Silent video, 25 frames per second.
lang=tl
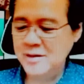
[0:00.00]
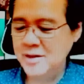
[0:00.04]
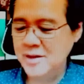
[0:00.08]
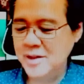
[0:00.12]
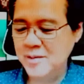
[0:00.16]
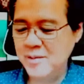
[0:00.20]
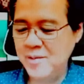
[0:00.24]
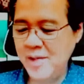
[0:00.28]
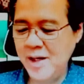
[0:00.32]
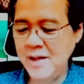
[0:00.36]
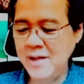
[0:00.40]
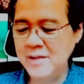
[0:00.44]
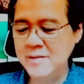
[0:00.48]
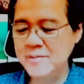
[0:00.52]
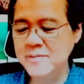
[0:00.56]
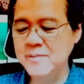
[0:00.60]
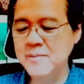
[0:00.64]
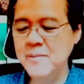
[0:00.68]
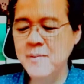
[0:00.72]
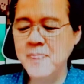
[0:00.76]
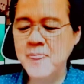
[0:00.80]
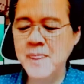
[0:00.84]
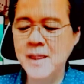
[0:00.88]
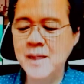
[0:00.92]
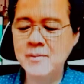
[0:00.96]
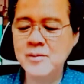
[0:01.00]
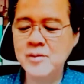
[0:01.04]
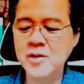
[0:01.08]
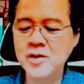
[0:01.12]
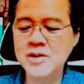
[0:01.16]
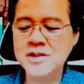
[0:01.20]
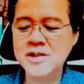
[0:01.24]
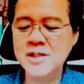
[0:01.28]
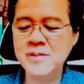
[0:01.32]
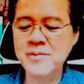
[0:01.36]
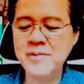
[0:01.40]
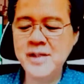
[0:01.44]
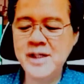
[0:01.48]
Diba? Ibig ko
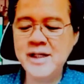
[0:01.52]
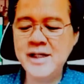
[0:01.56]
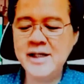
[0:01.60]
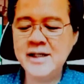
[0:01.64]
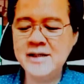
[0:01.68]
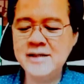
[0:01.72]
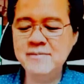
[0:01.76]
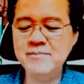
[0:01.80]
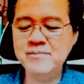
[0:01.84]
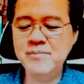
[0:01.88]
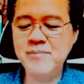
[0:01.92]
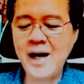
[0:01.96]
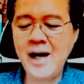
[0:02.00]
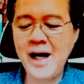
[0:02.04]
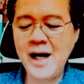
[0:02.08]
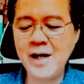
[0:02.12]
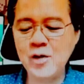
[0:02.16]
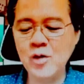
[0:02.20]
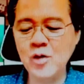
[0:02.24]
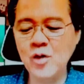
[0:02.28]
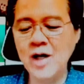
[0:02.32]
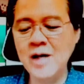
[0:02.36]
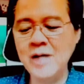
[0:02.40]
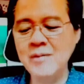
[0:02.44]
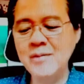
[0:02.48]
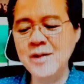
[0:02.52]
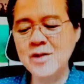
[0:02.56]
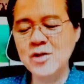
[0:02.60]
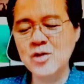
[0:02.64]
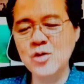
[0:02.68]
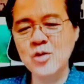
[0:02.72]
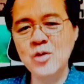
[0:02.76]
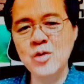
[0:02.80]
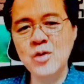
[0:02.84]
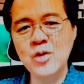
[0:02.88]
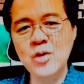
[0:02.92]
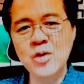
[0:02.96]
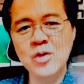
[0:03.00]
sabihin, bago ka
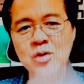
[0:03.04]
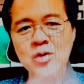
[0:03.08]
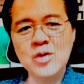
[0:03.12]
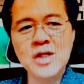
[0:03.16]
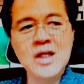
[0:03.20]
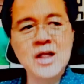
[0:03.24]
matulog,